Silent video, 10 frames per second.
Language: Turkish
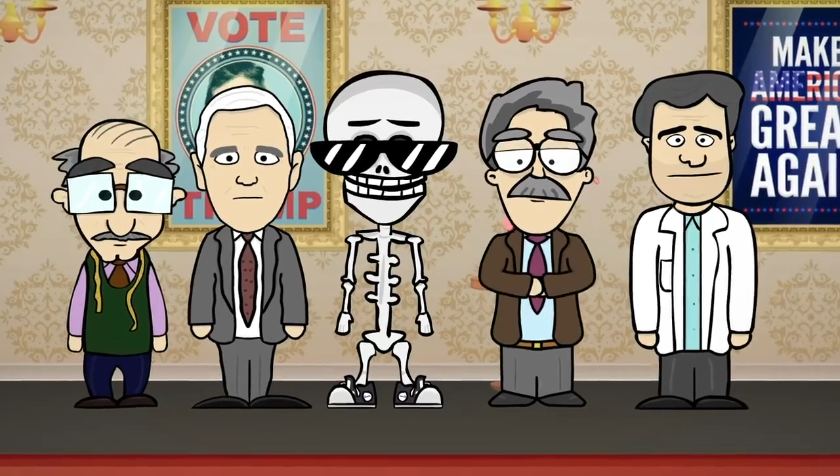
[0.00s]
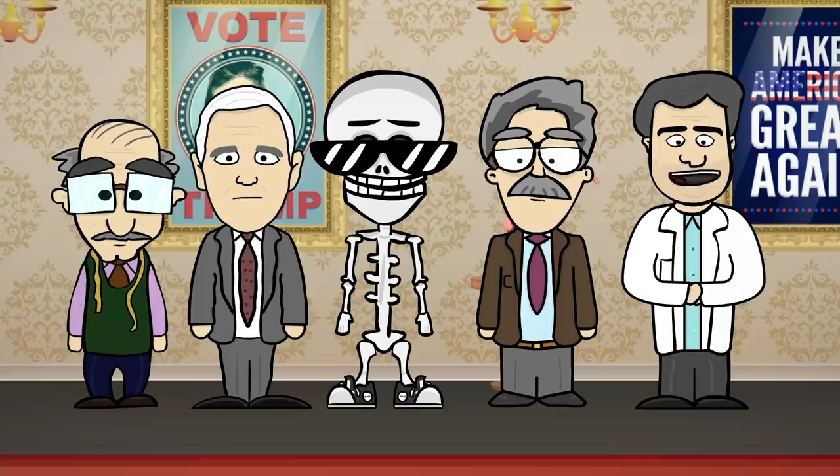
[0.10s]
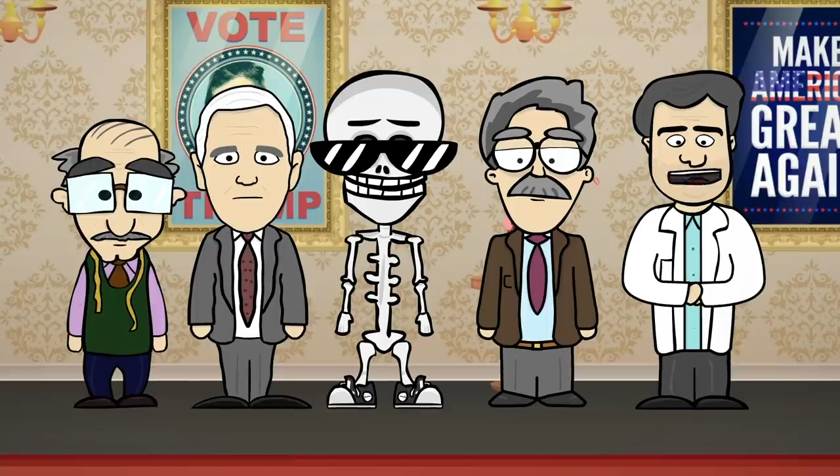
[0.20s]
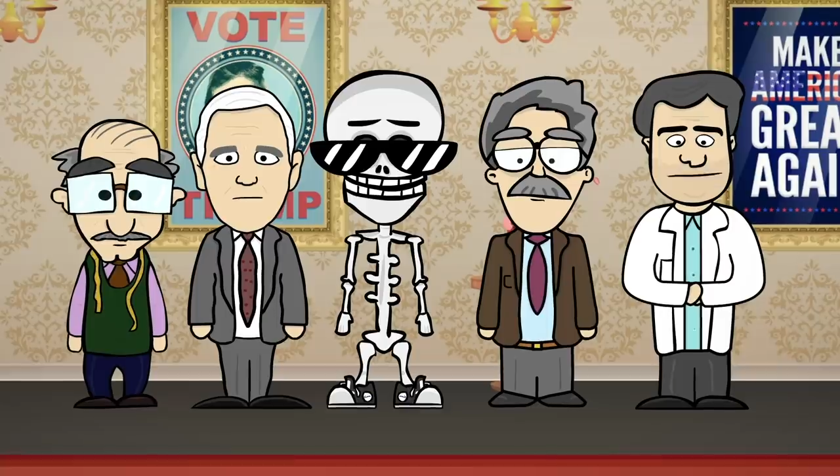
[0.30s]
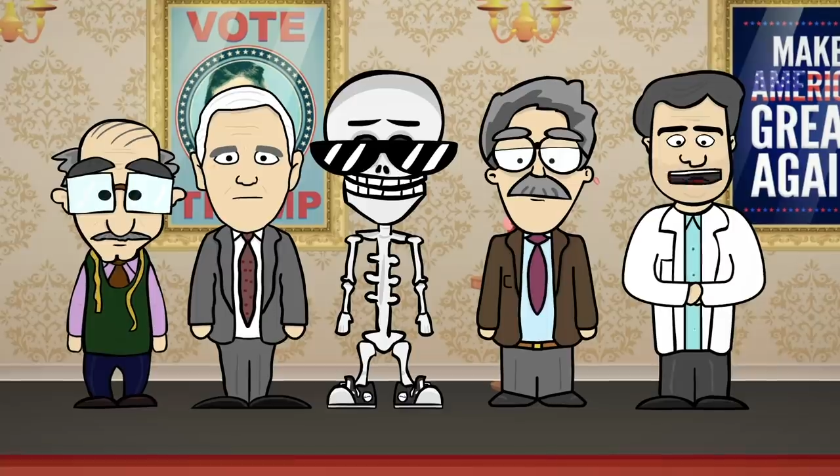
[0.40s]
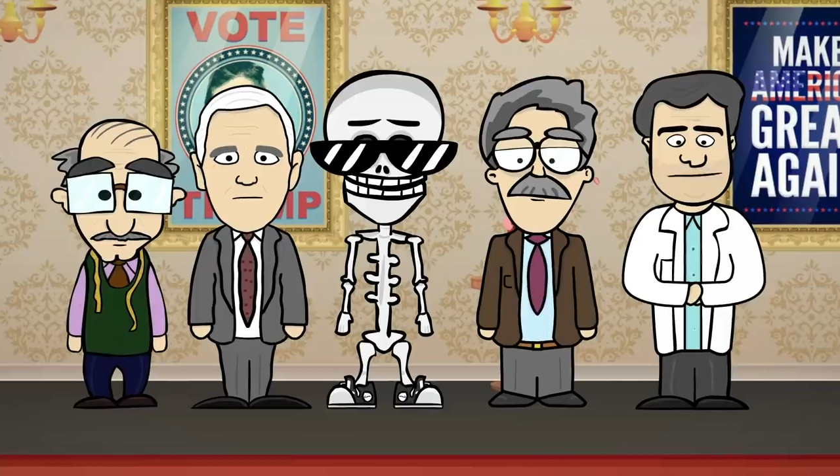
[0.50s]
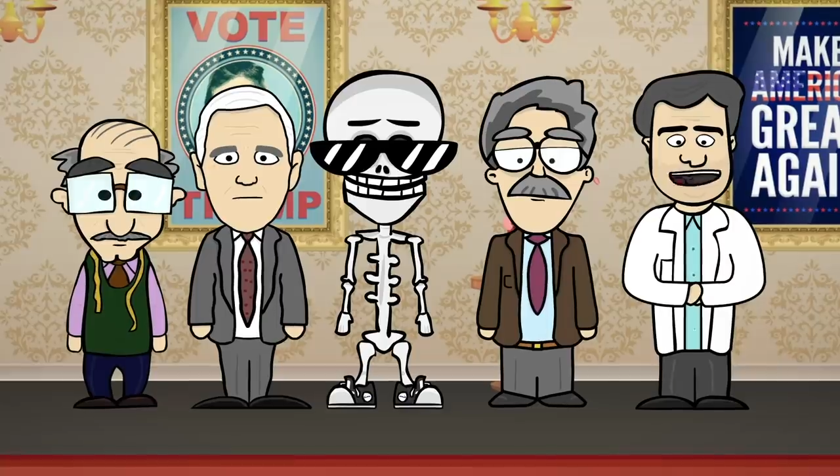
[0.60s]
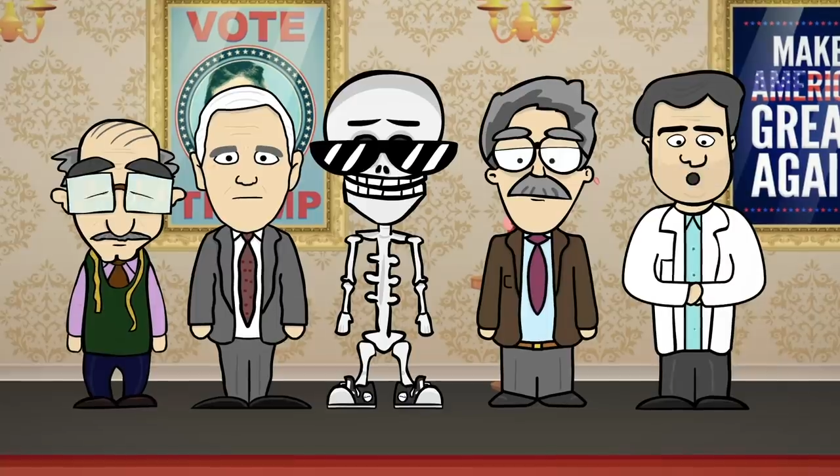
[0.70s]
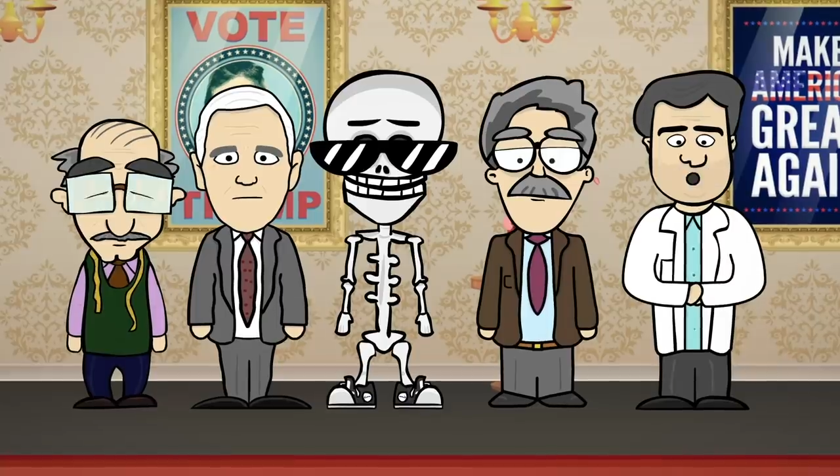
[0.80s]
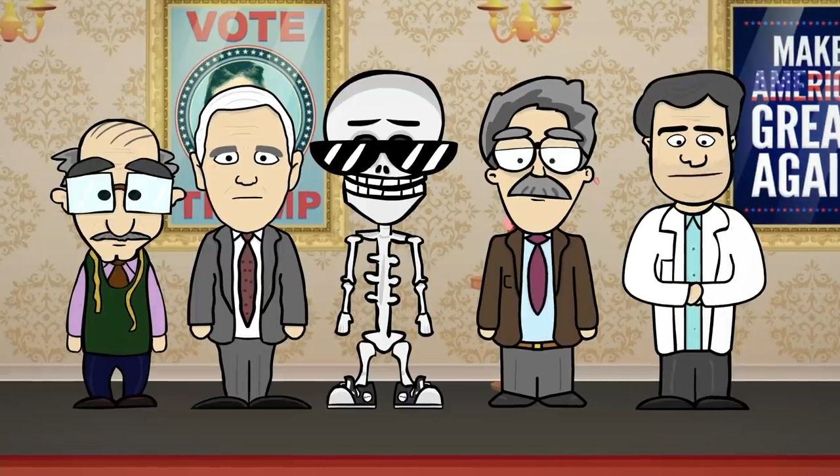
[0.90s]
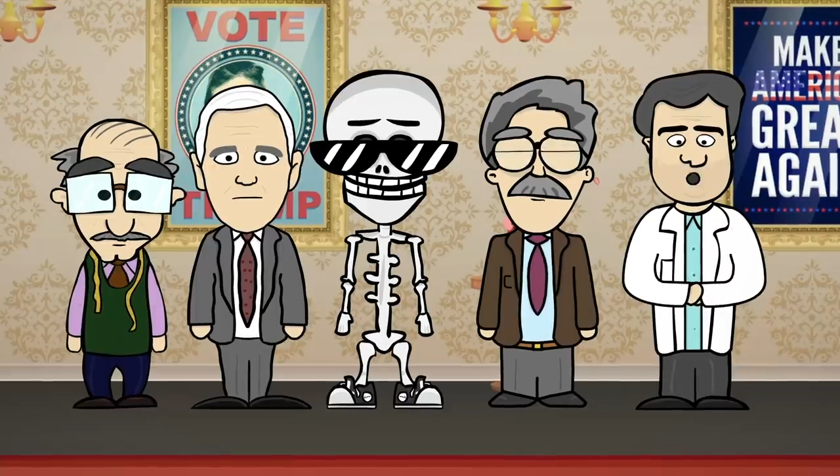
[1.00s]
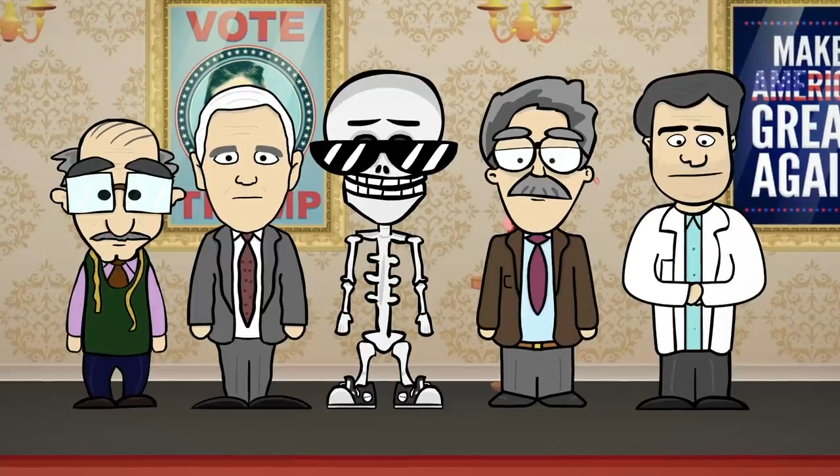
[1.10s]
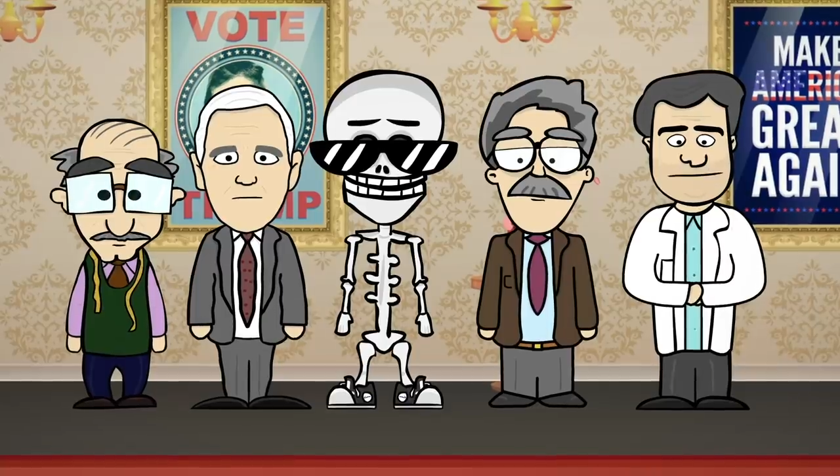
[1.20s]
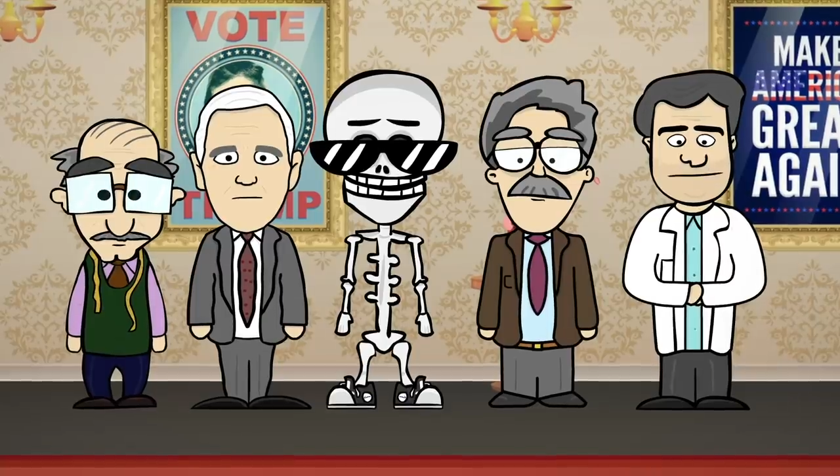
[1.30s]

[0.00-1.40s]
Başımız sağ olsun.